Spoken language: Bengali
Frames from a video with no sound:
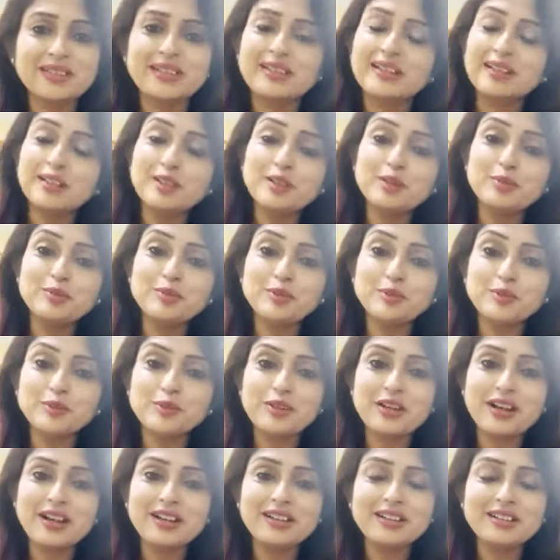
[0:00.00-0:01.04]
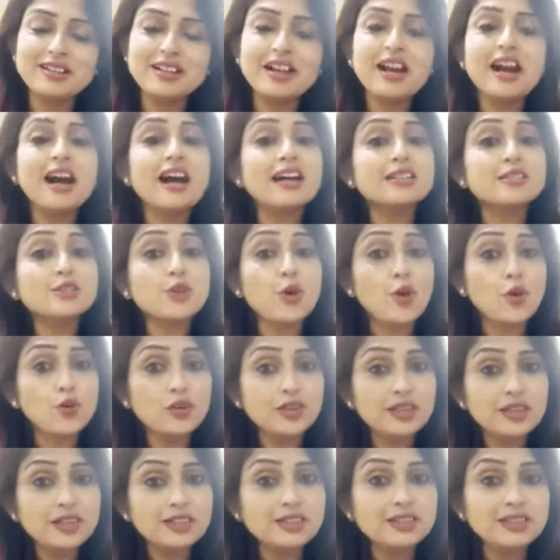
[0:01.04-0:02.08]
হ্যালো বন্ধুরা আজ
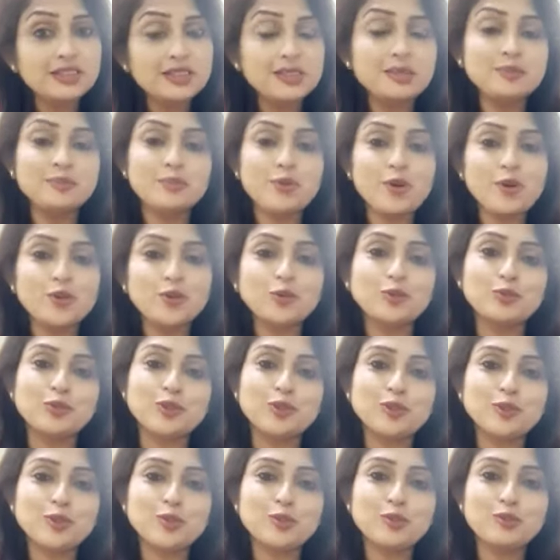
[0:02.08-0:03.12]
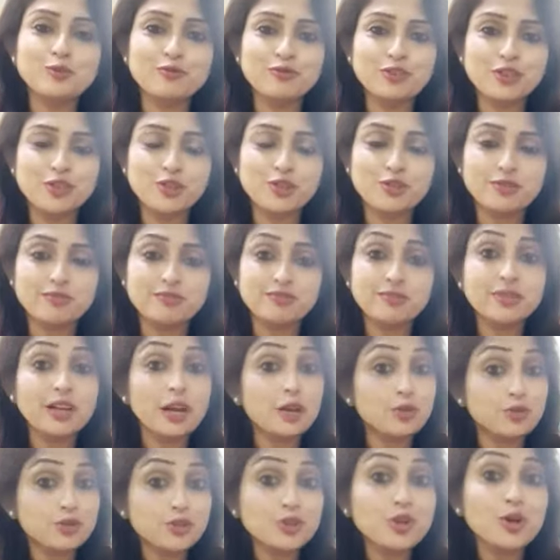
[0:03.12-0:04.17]
অনেক দিন পর তোমাদের জন্য ভিডিও
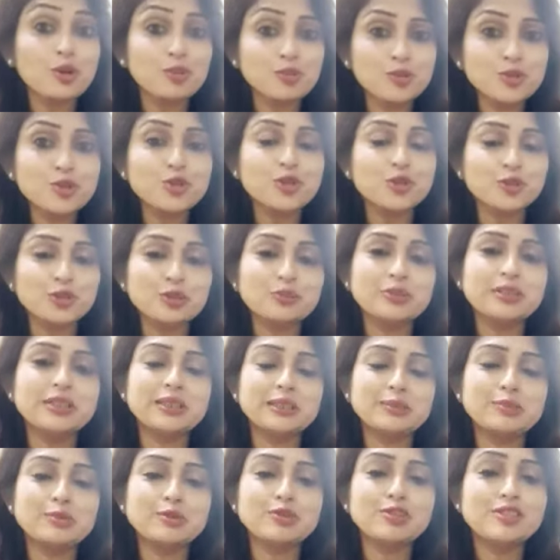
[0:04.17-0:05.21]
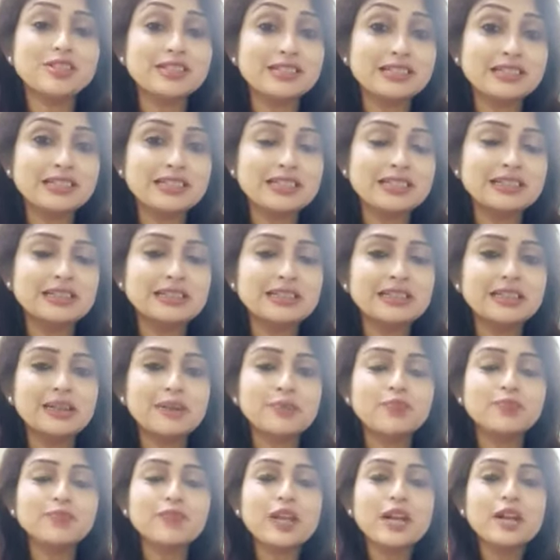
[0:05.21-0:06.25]
কারণটা অবশ্যই তোমাদের বলছি ধীরে ধীরে
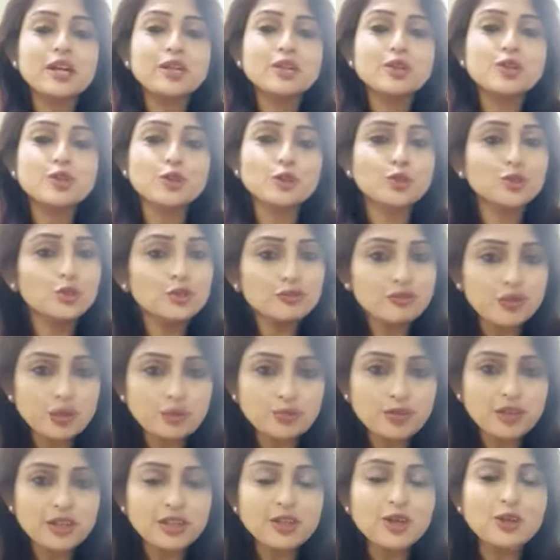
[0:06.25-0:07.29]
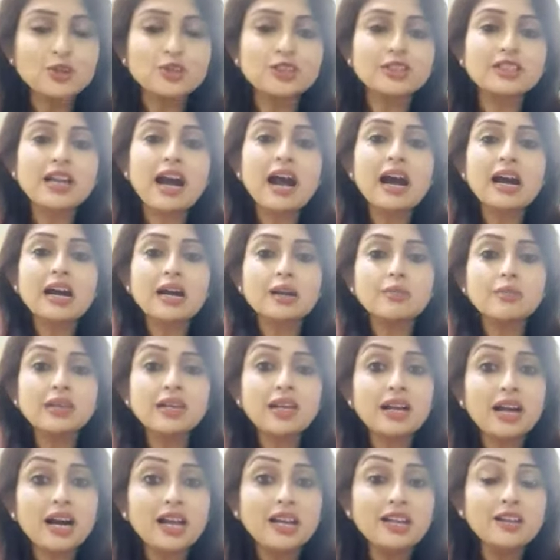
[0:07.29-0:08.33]
চোদ্দোই ফেব্রুয়ারি অর্থাৎ
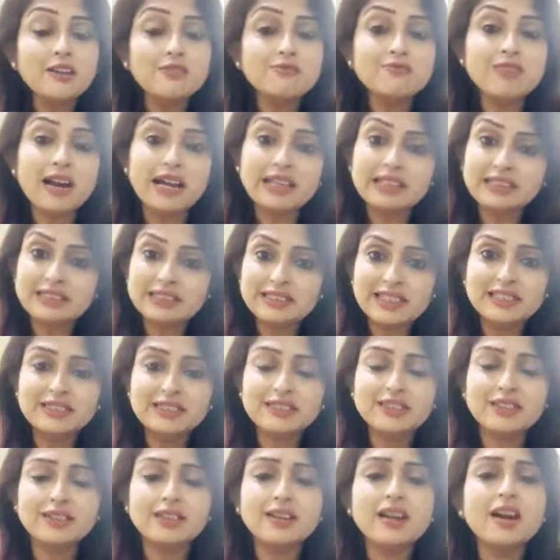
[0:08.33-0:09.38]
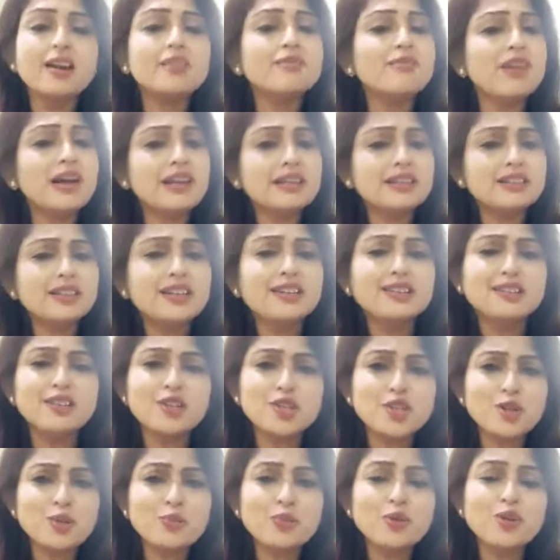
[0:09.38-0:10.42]
আগামীকাল ভ্যালেন্টাইন ডে আর ভ্যালেন্টাইন ডে
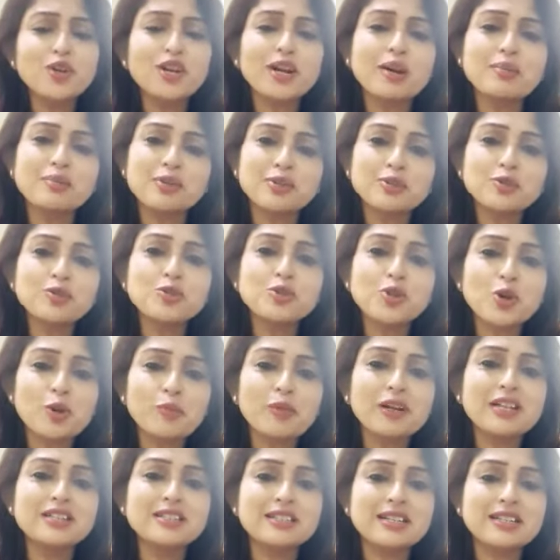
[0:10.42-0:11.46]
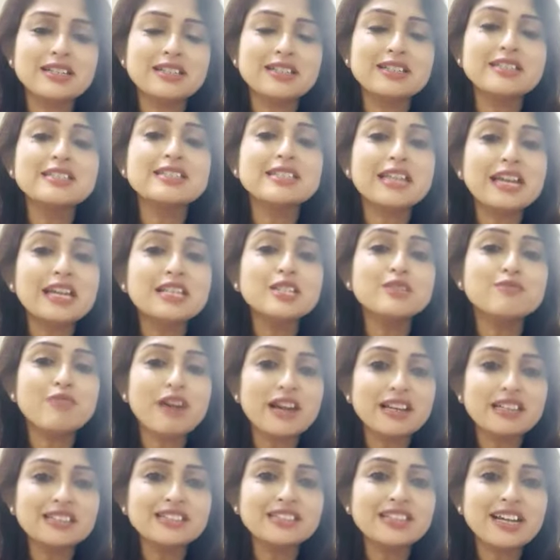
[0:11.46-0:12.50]
সম্পর্কে আমরা তো সবাই জানি সেন্ট
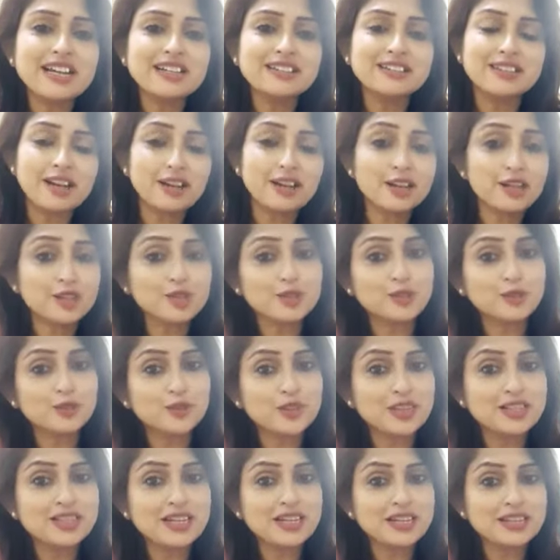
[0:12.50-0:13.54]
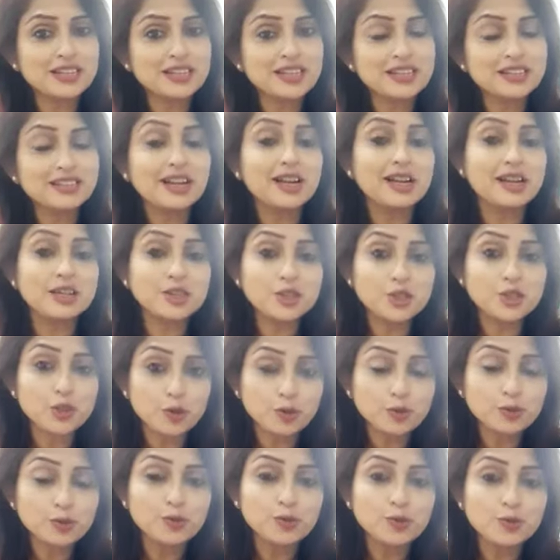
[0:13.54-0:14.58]
ভ্যালেন্টাইন তাকে শ্রদ্ধা জানিয়ে তাকে
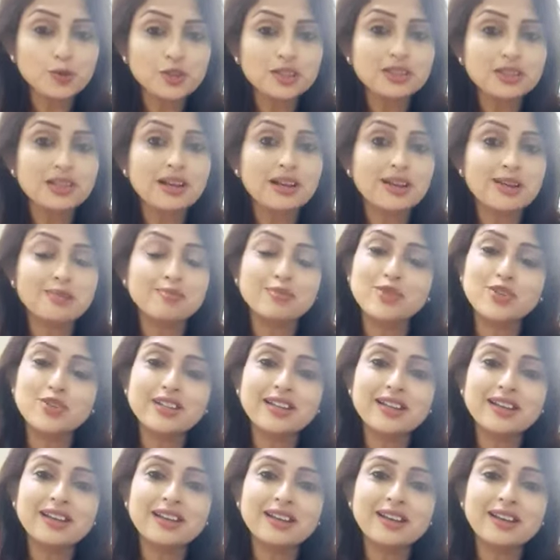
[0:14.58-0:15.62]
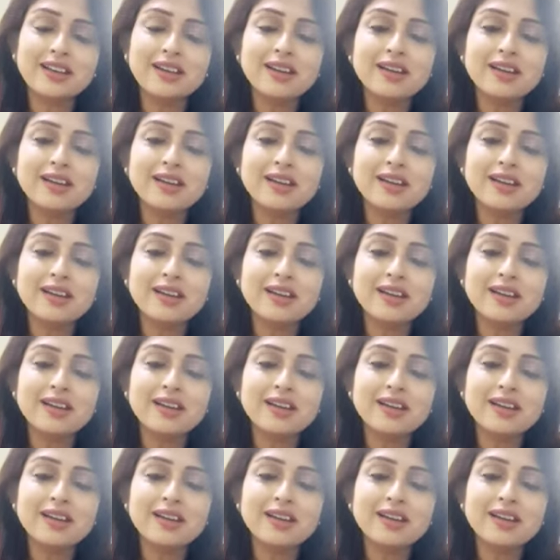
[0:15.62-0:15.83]
স্মরণ করে তাকে মনে রেখে